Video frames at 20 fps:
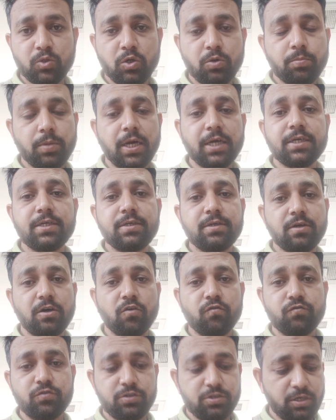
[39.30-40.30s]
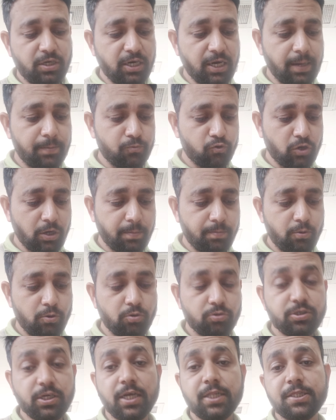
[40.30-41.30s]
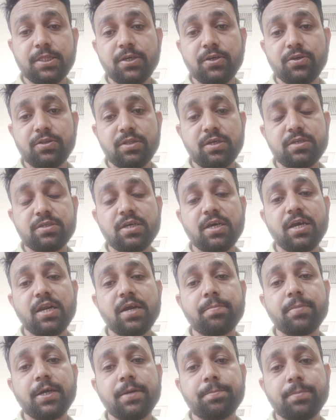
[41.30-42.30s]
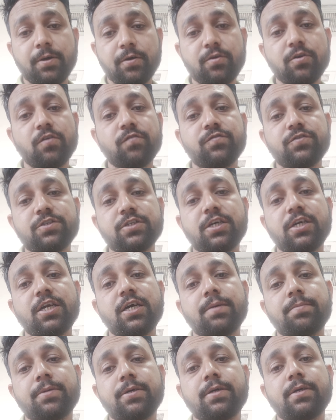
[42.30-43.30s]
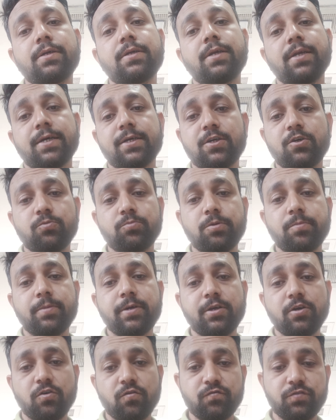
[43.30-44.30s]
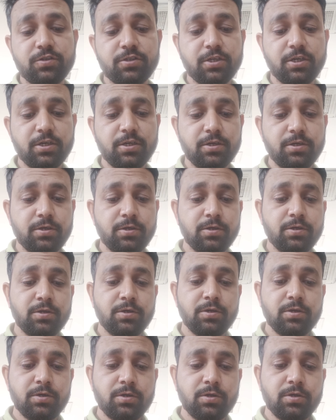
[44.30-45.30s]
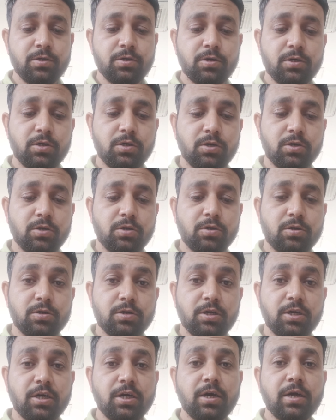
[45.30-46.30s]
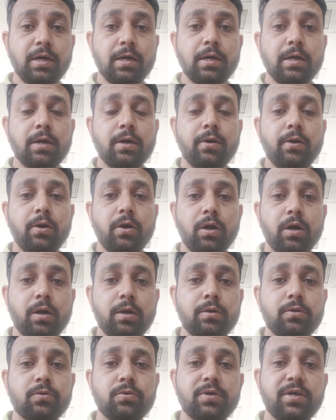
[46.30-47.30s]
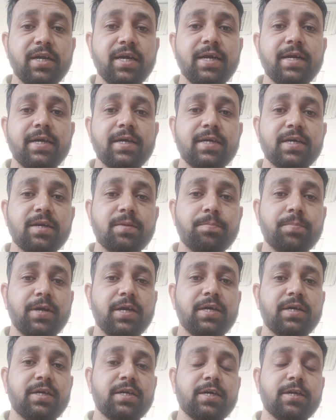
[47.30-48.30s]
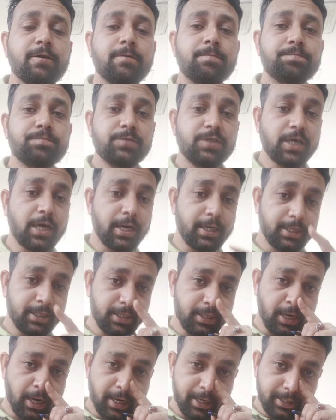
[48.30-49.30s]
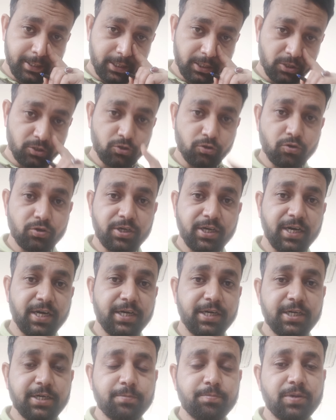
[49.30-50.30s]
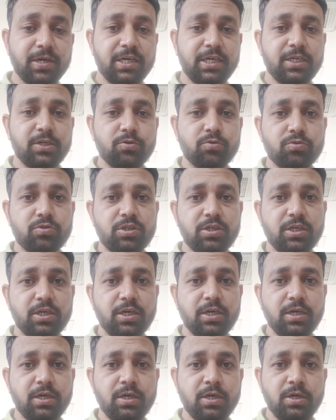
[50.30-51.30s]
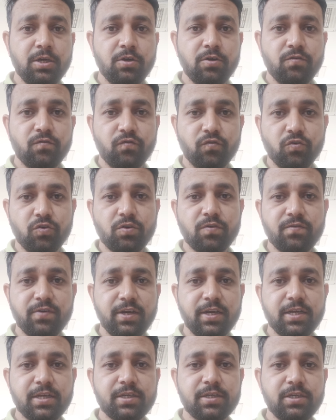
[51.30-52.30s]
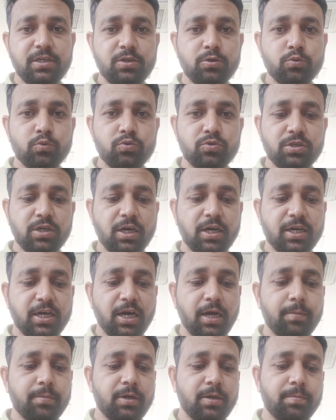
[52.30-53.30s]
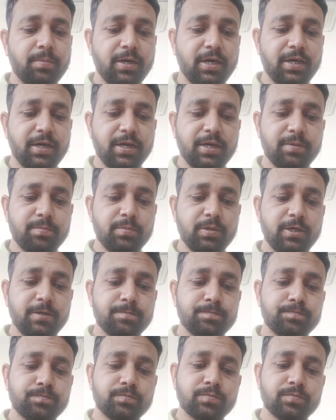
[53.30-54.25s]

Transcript: और बाकी ऑफिस का नाम तो आप लोग जानते हैं द जहरा मैन पावर ऑफिस का नाम है लखनऊ में हमारी ऑफिस है और ऑटो डेंटर पेंटर यानी गाड़ी की जो डेंटिंग पेंटिंग होती है फोर व्हीलर की उसका काम है बहरीन में